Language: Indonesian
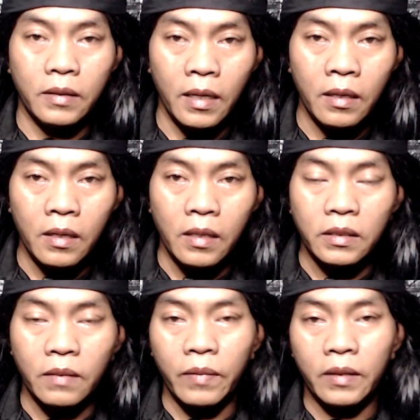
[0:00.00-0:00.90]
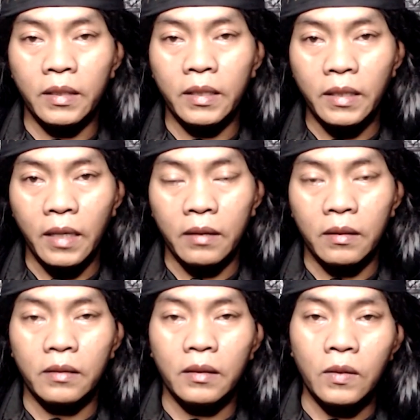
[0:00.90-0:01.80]
Ya, seperti kena
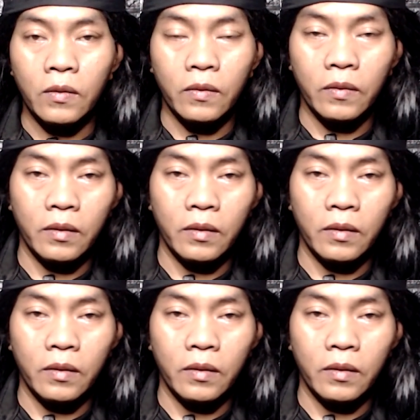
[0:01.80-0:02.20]
teluh,